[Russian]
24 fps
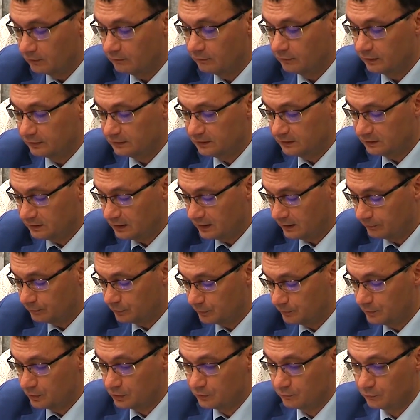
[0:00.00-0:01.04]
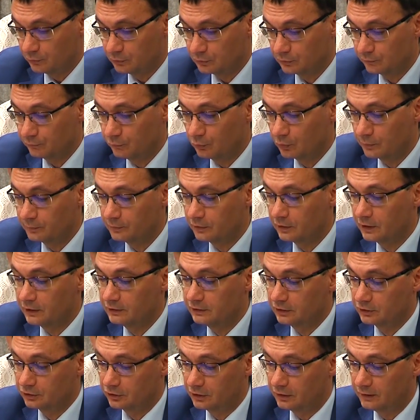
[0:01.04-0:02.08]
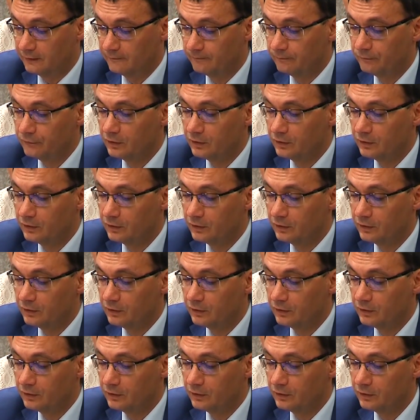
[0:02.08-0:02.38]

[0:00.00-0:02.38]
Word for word: Водители обеспечиваются форменной одеждой.